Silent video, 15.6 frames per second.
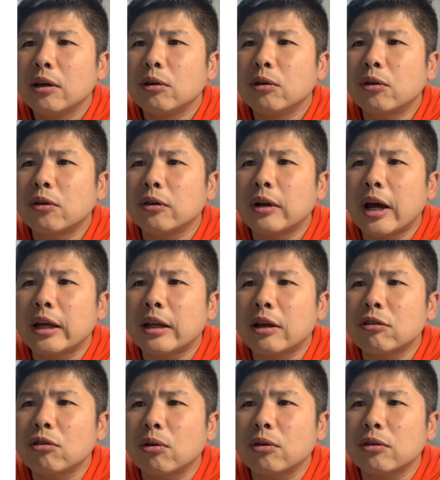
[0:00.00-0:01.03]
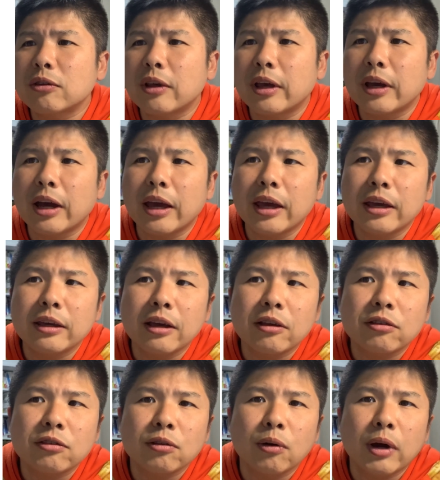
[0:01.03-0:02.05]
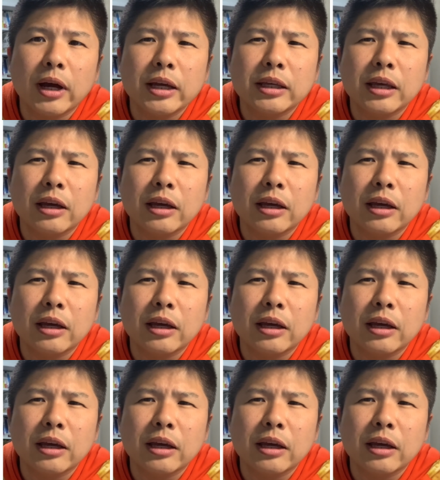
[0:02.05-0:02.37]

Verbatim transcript: ウクライナ情勢や円安を背